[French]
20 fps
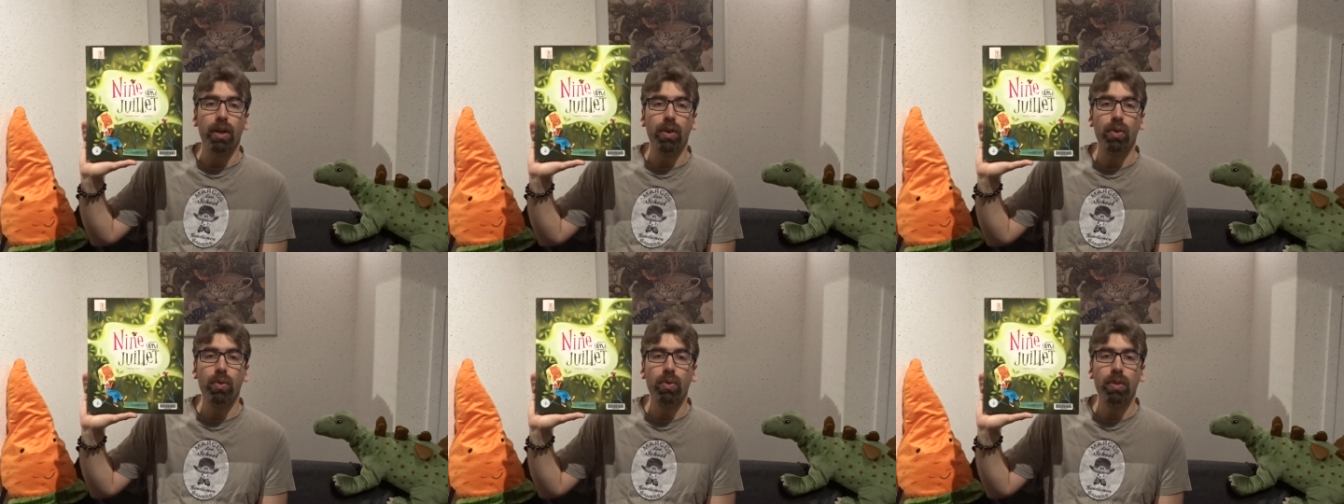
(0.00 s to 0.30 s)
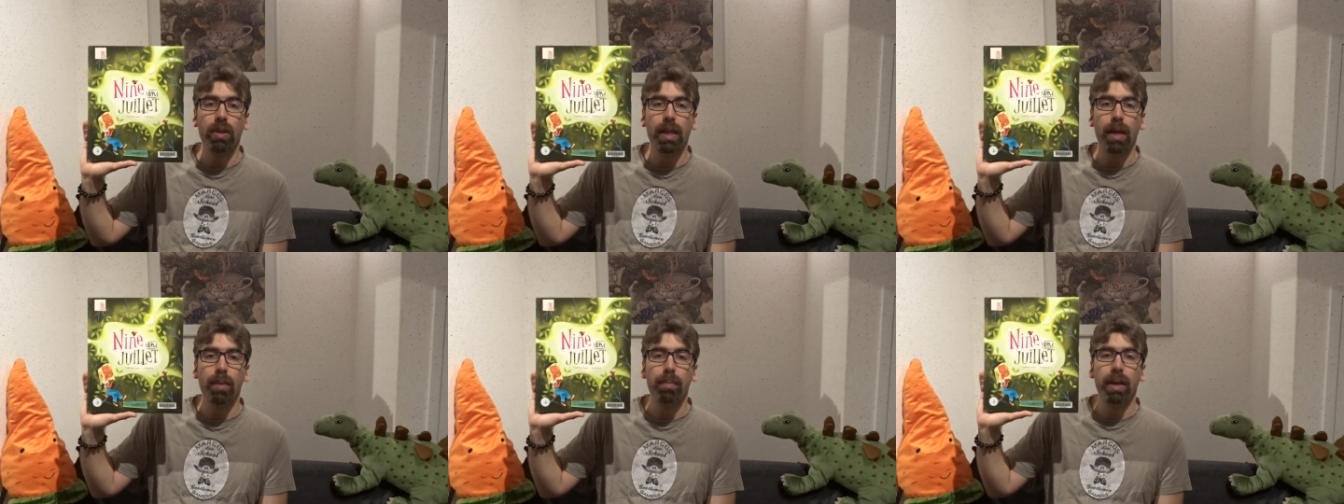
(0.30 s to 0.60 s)

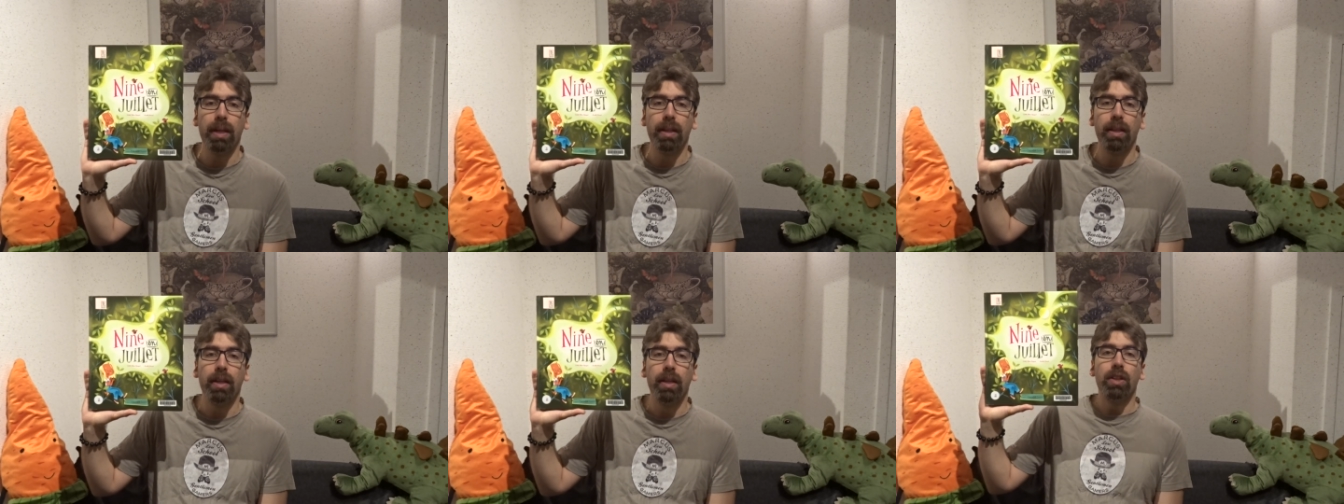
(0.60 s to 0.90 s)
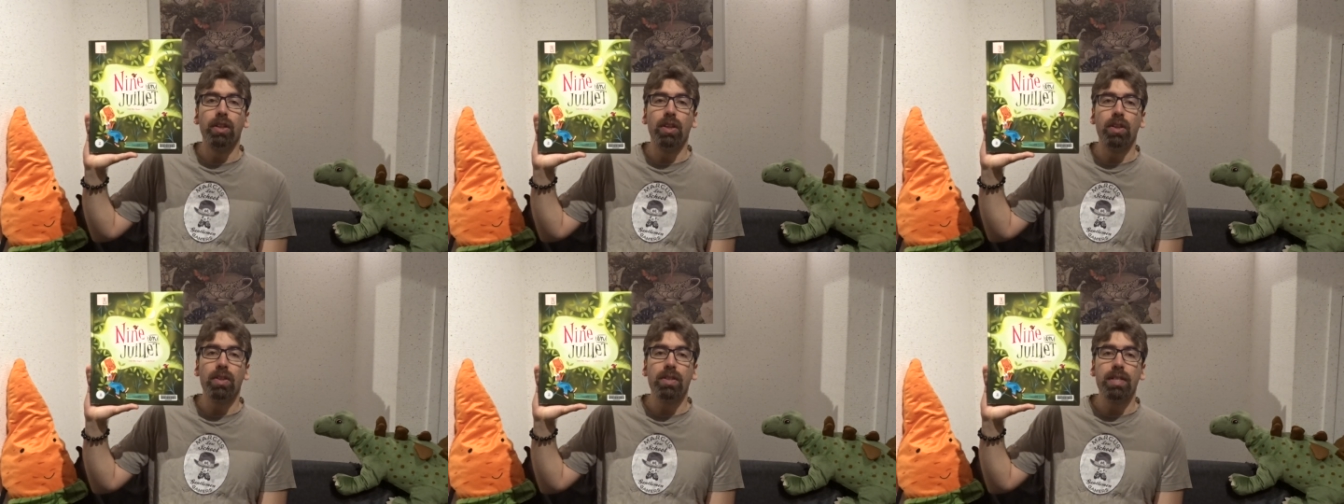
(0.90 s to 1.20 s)
une cabane
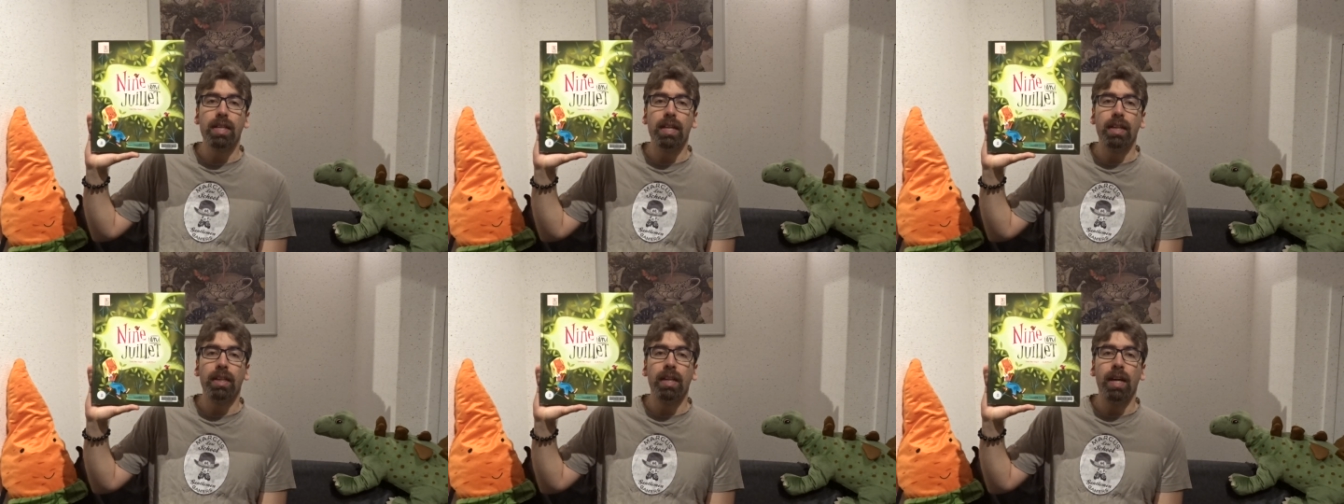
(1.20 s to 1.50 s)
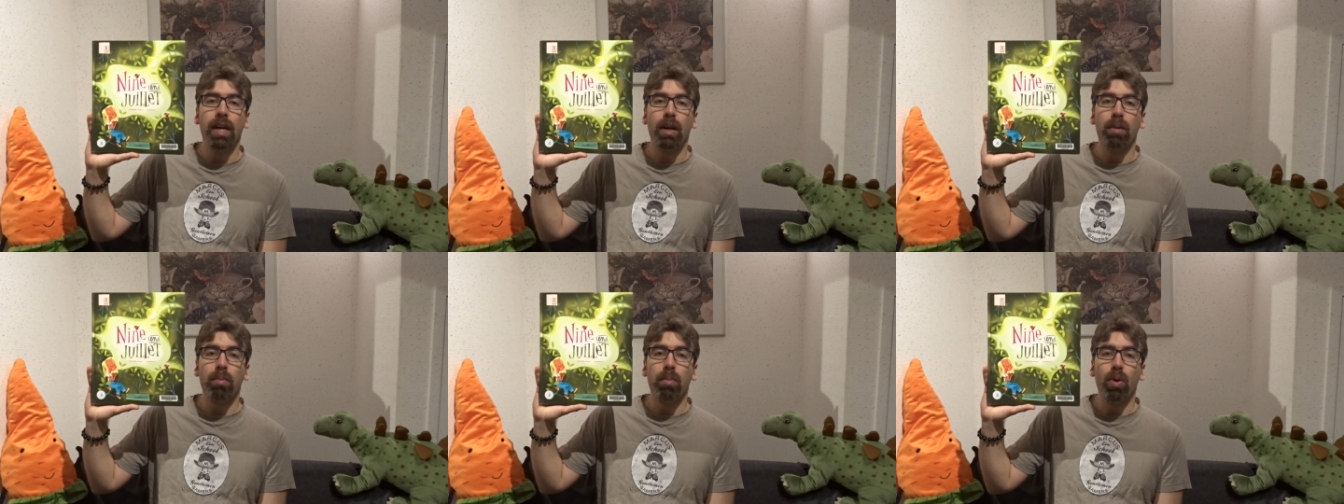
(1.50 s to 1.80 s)
dans un
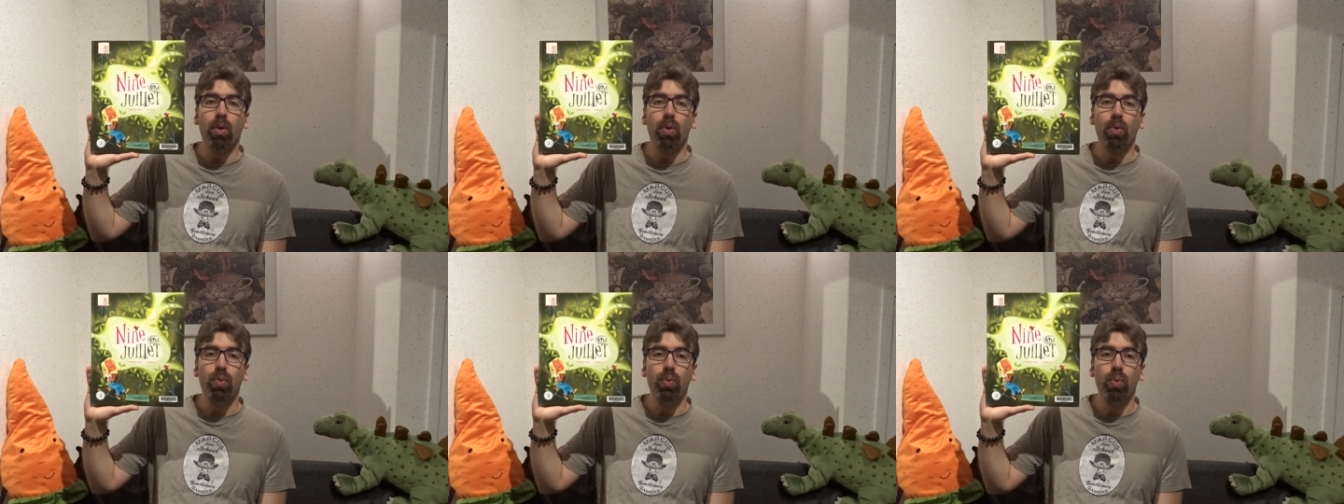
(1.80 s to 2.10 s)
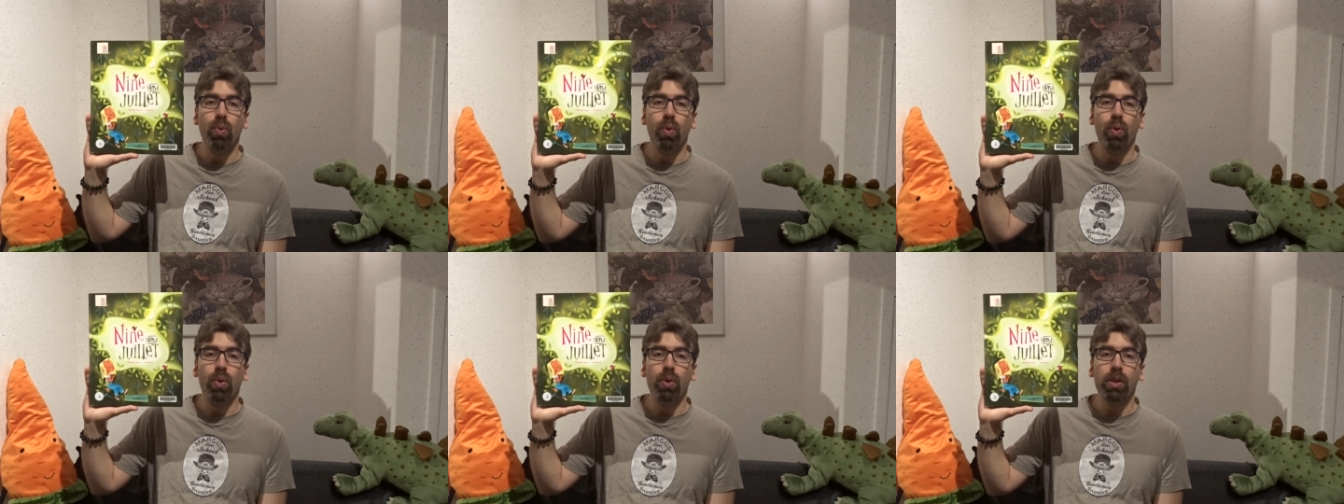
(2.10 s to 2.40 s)
arbre
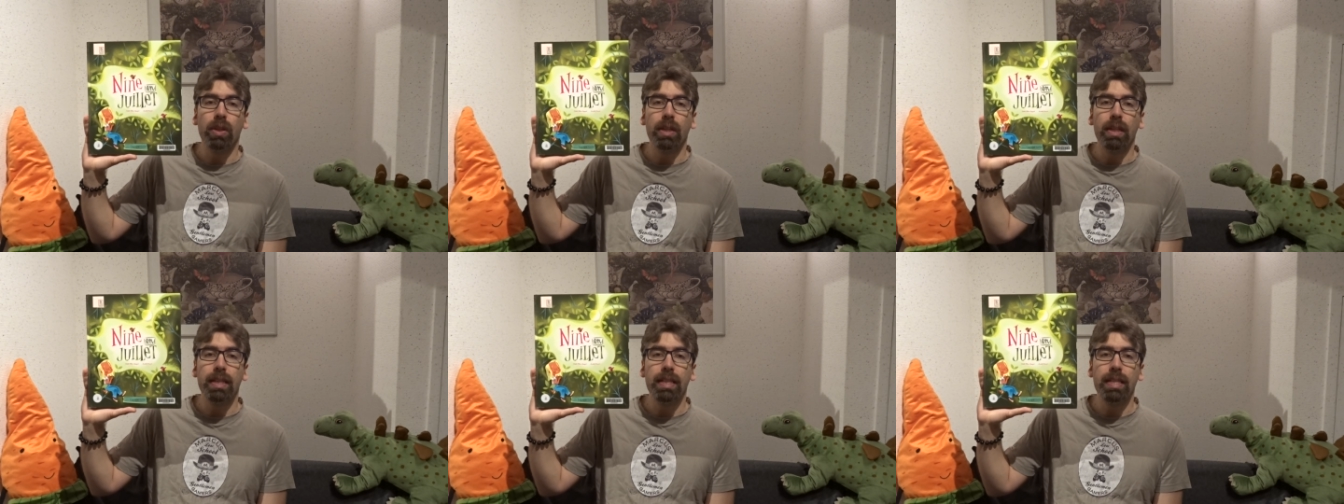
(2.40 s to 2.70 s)
ou autre,